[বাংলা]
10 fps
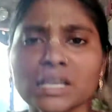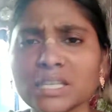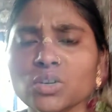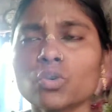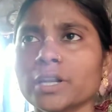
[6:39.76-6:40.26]

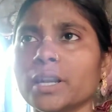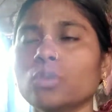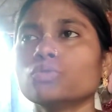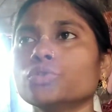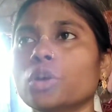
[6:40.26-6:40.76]
এসি ওঠে না
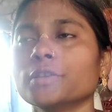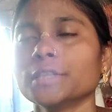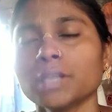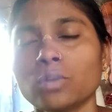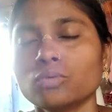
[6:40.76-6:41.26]
খুব
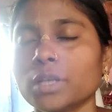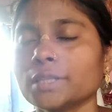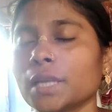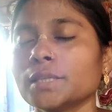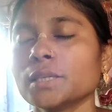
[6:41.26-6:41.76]
সহজে তা
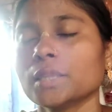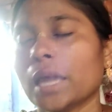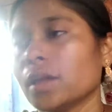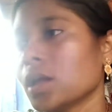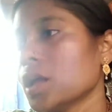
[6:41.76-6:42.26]
উঠেছে আজকে
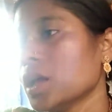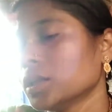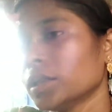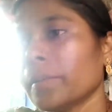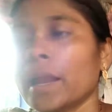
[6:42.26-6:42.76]
তাই
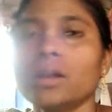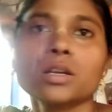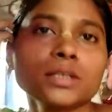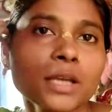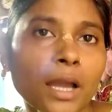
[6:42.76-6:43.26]
তা ভালো
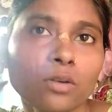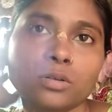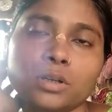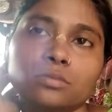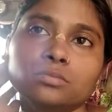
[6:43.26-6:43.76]
হয়েছে
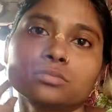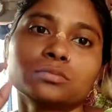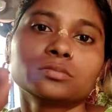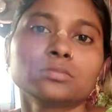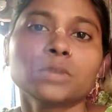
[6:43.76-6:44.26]
এখন
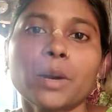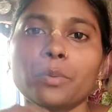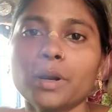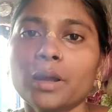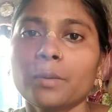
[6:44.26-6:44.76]

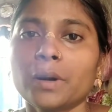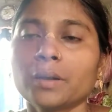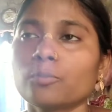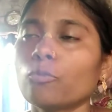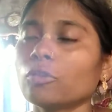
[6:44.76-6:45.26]
তারপরে এবার
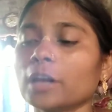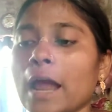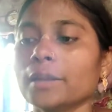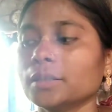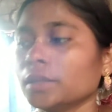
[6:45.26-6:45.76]
ফোন
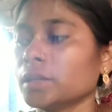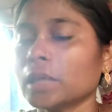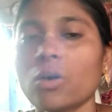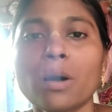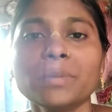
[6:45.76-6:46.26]
কানে দিয়ে
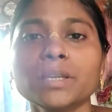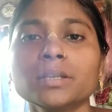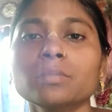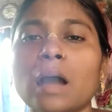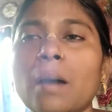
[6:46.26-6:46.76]
তাও আমি
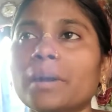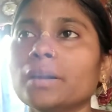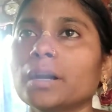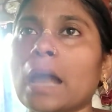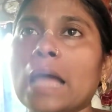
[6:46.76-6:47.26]
কি আমার
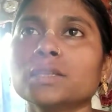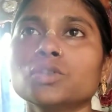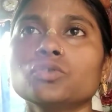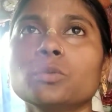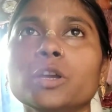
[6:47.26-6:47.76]
না
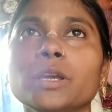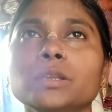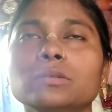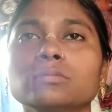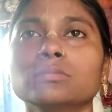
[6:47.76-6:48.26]
কাজের সময় এই
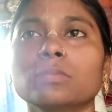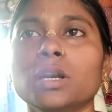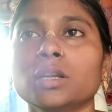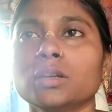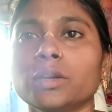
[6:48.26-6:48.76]

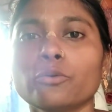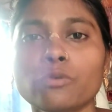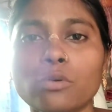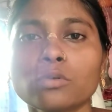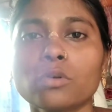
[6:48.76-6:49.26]
মানে কেউ
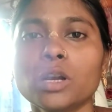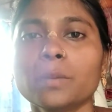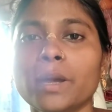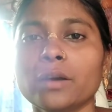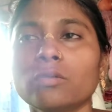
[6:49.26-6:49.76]
ফোন করলে
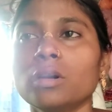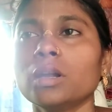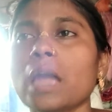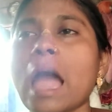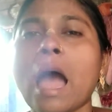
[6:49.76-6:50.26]
বা এ করলে
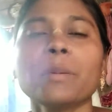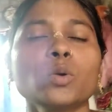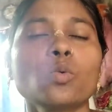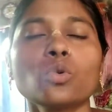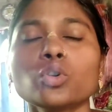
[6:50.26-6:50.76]
আমি
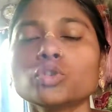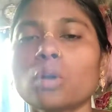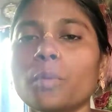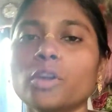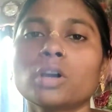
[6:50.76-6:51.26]
কোনো
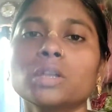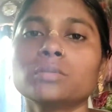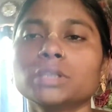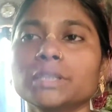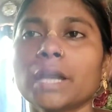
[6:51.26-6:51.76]
সময় কথা
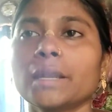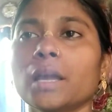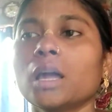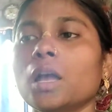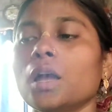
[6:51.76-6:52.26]
বলতে চাই
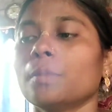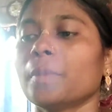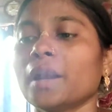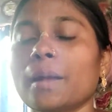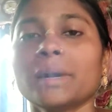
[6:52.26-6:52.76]
না
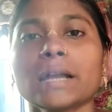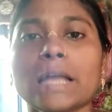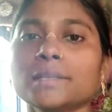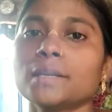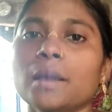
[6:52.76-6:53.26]
মানে আমার
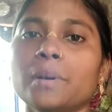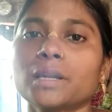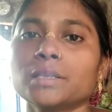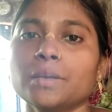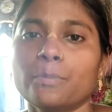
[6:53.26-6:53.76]
কাজটাই আমার
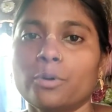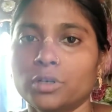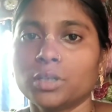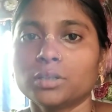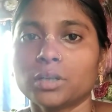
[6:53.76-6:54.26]
কাছে
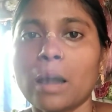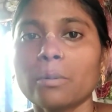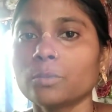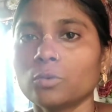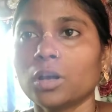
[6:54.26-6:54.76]
ইম্পর্ট্যান্ট
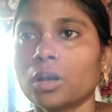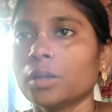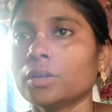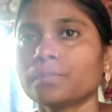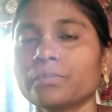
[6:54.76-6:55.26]
আমার মনে
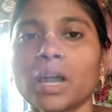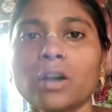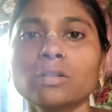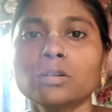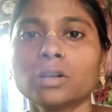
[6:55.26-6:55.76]
হয়
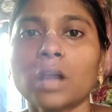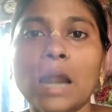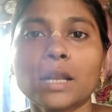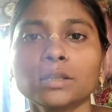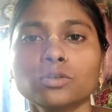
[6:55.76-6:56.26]
কারণ
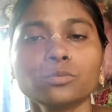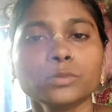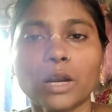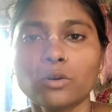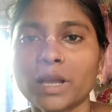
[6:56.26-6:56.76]
আরাত
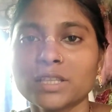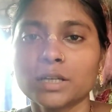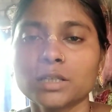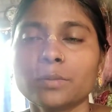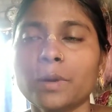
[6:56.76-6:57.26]
জানো বাচ্চা
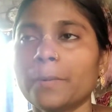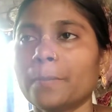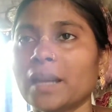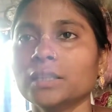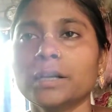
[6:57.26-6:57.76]
কাচ্চার ব্যাপার
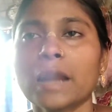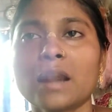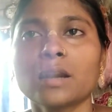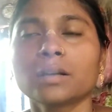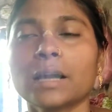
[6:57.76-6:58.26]
বাড়িতে
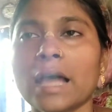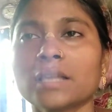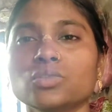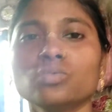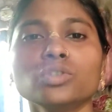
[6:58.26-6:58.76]
রান
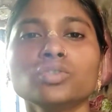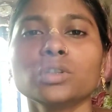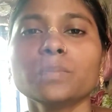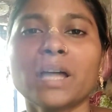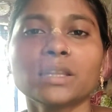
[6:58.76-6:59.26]
কাজ দুনি
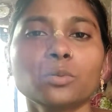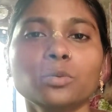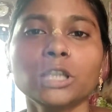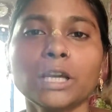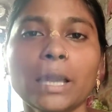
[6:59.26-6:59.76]
যদি মাথার
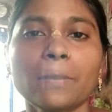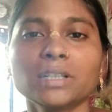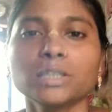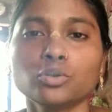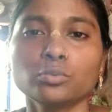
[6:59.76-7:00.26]
উপর থাকে
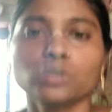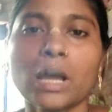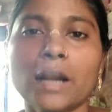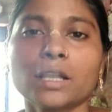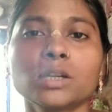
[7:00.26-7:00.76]
আবার সেই সময়
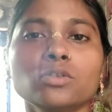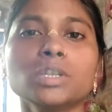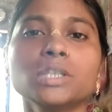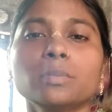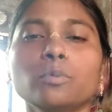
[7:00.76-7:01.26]
যদি আরাদাও
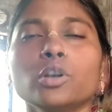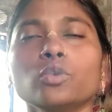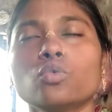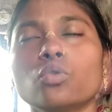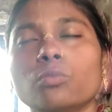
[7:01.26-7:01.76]
ডিস্টার্ব করে
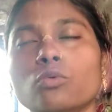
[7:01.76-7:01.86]
খুব